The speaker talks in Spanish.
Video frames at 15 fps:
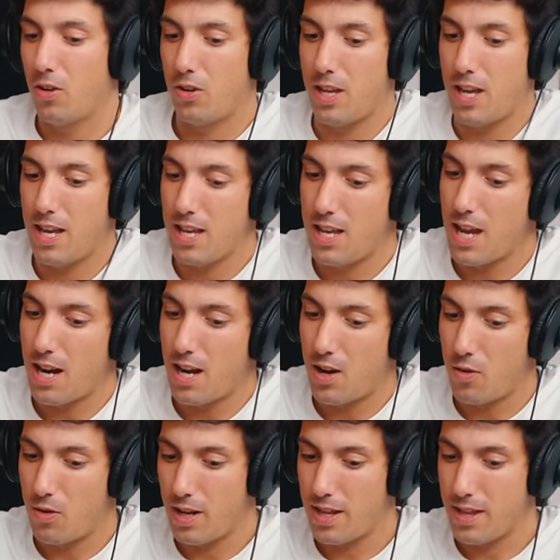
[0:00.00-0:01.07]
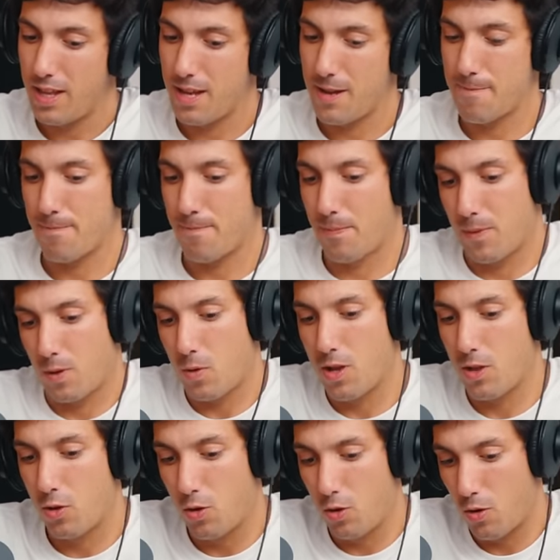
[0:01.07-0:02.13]
Oye, y a la hora de
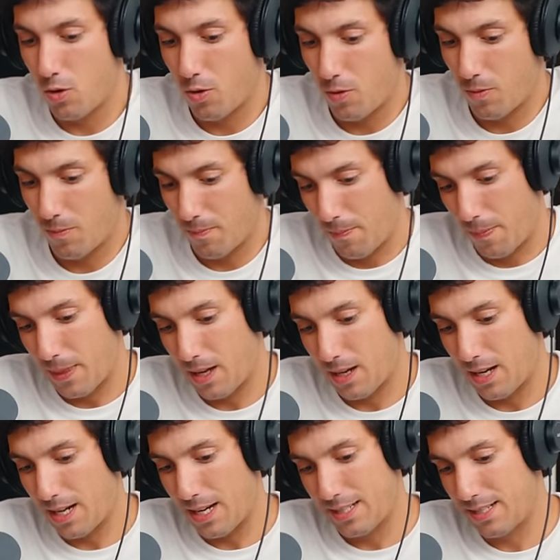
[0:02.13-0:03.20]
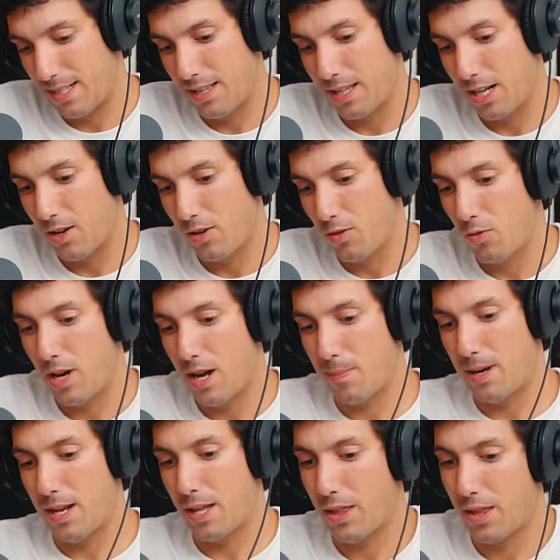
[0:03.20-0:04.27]
cuando has entrado en una
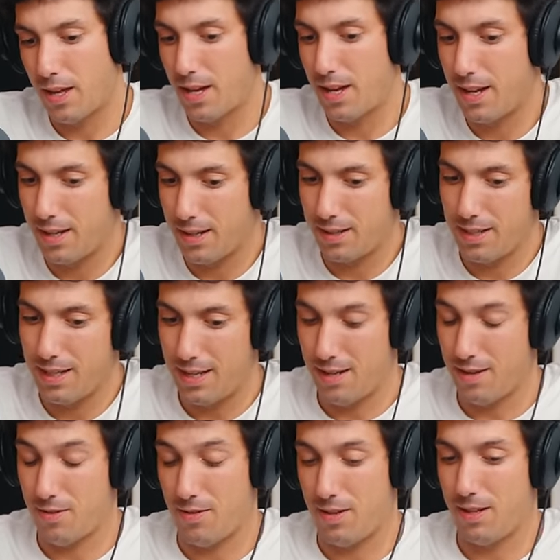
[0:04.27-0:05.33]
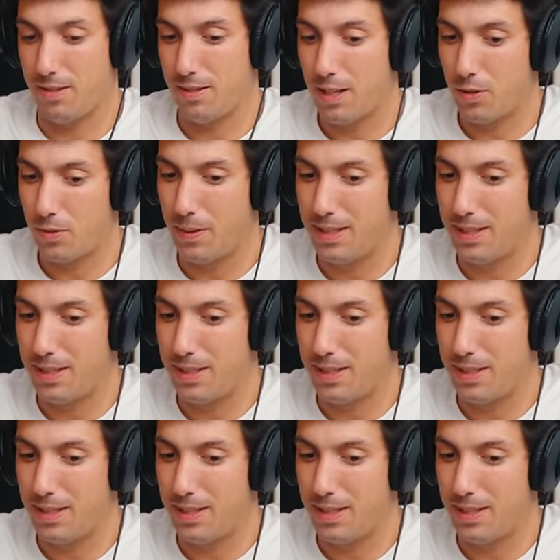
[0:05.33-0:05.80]
plaza y, joder, claro,